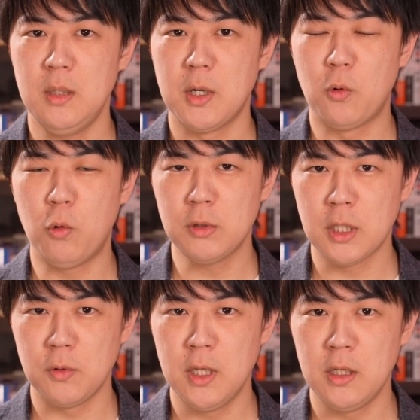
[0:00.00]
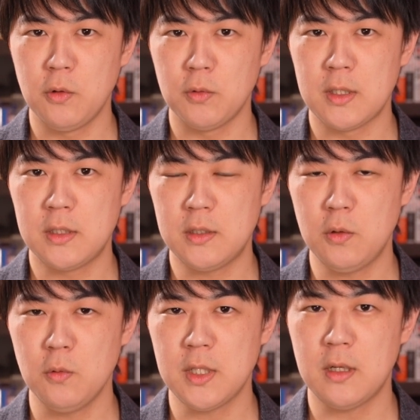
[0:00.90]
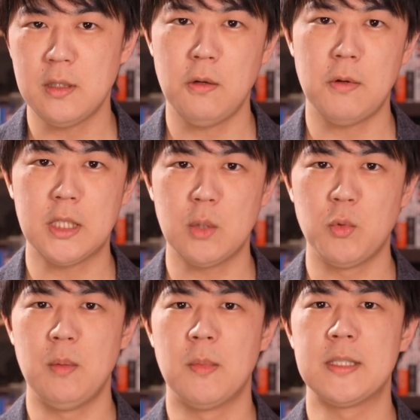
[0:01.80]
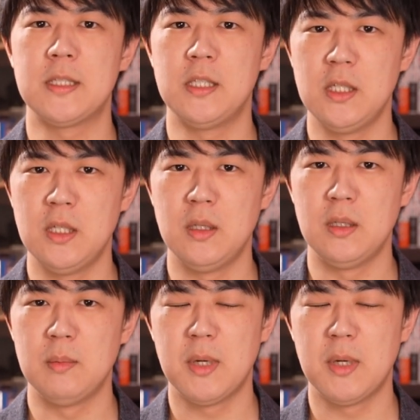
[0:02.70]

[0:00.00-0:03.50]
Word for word: 今コロナの影響で失業されている方もいますし、